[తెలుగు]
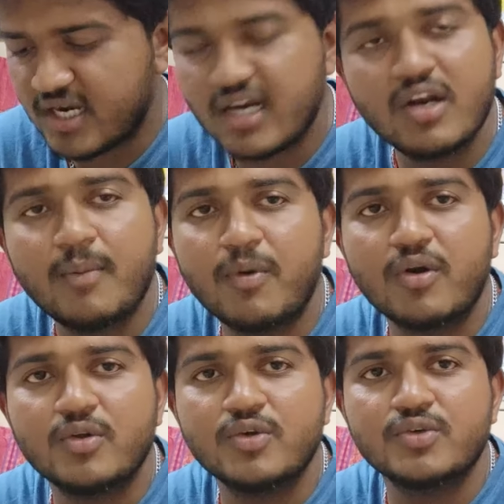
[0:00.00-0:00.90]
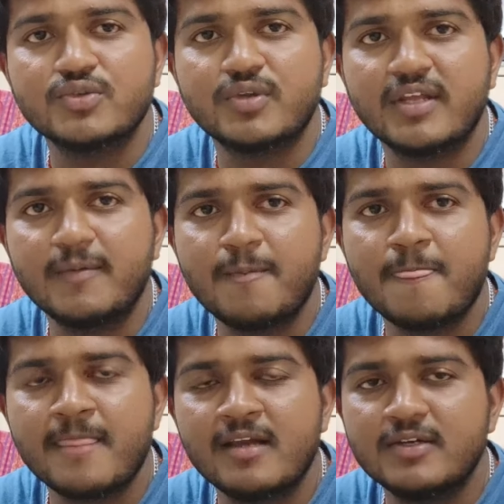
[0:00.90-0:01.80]
ఛానల్లో అప్లోడ్ అవుతూ వస్తుంది
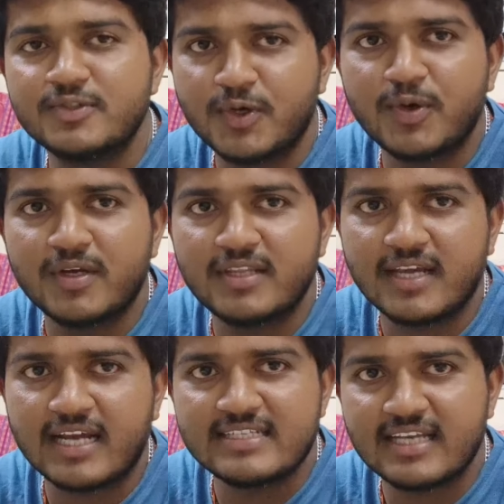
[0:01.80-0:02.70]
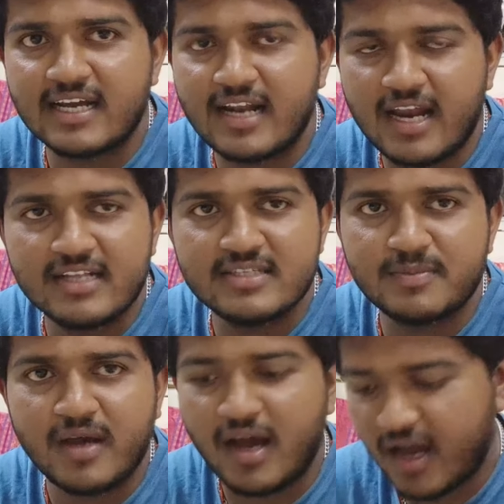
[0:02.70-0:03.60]
సో ఇది ఖచ్చితంగా నా నుంచి
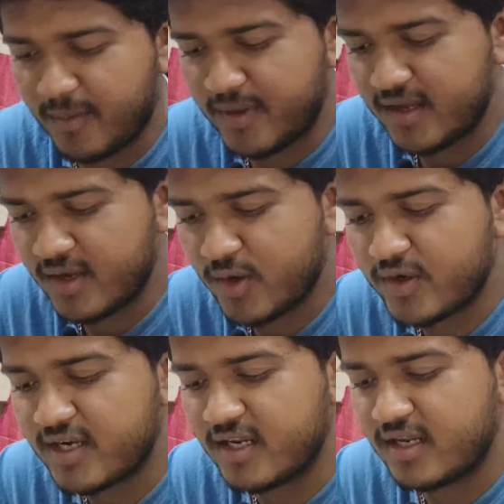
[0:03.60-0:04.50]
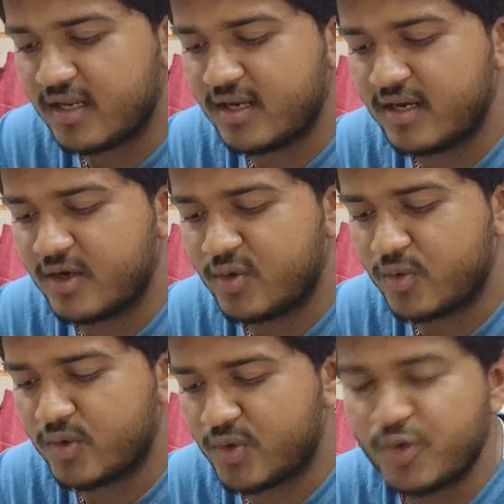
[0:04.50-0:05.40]
హామీ ఇంకొకటి నేను
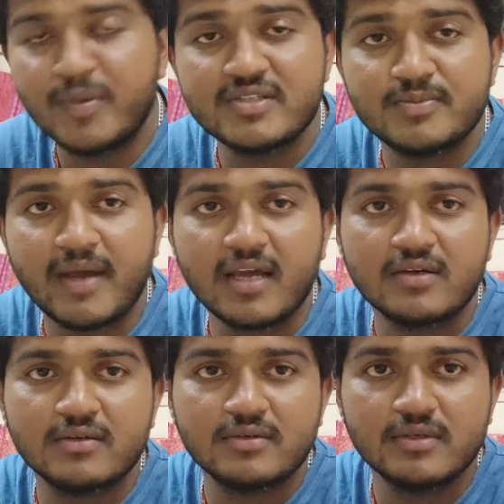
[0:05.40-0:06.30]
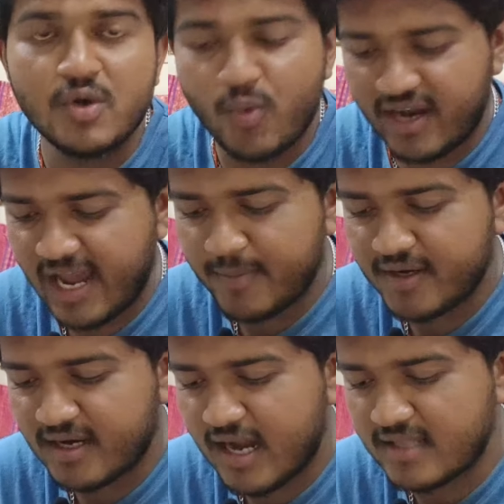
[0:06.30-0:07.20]
టూ మంత్స్ బ్యాక్
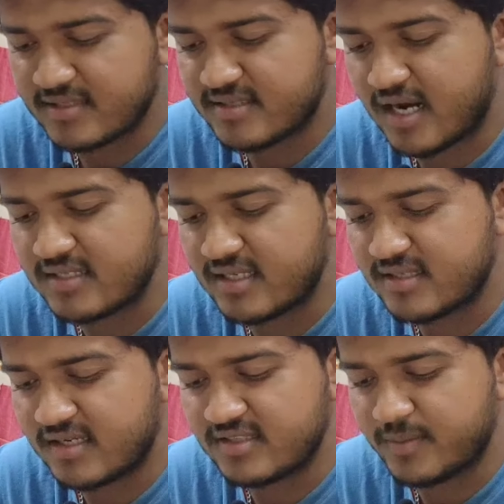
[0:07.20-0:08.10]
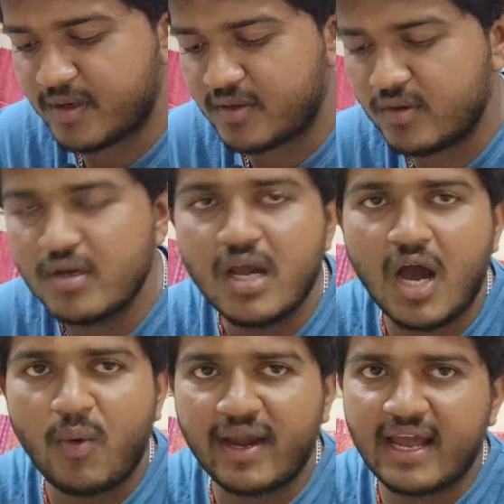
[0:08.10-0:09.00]
ఒకాబులరీ క్లాసెస్ స్టార్ట్ చేశానని చెప్పాను
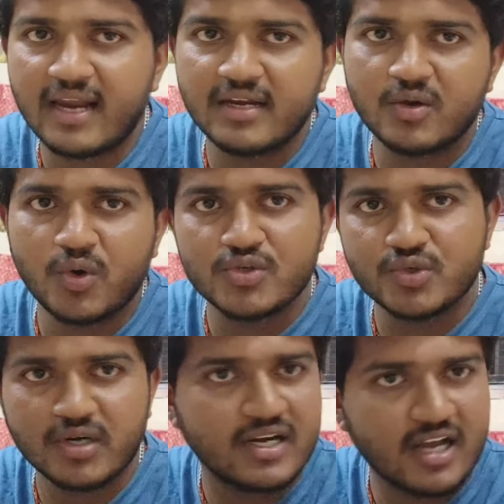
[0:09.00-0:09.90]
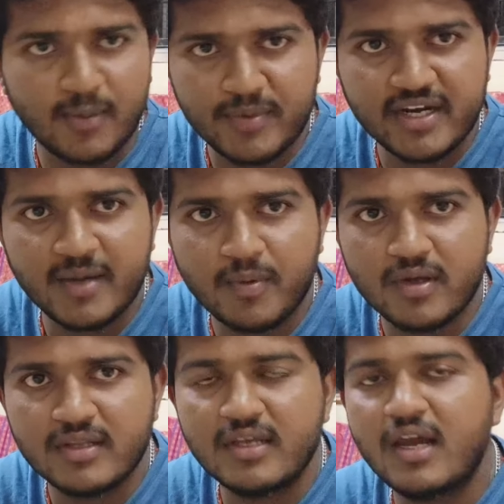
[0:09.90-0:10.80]
ఆ ఒకాబులరీ కోర్స్ కూడా నేను కంప్లీట్
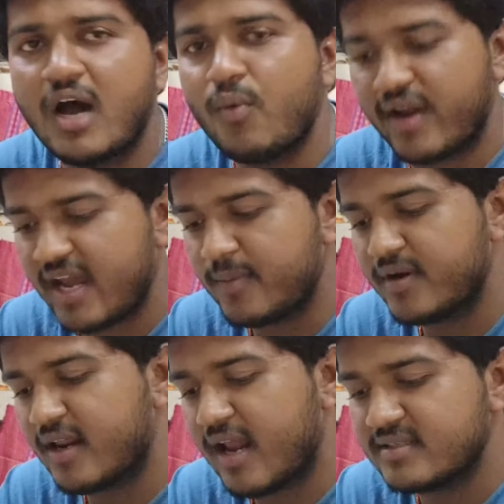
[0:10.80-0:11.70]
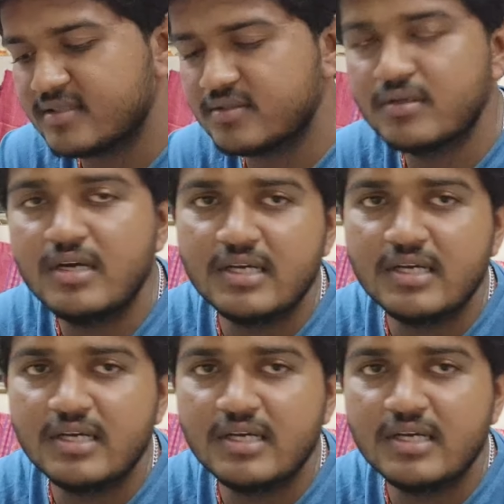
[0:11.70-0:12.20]
అయిపోయింది ఆ ఒకాబులరీ క్లాసెస్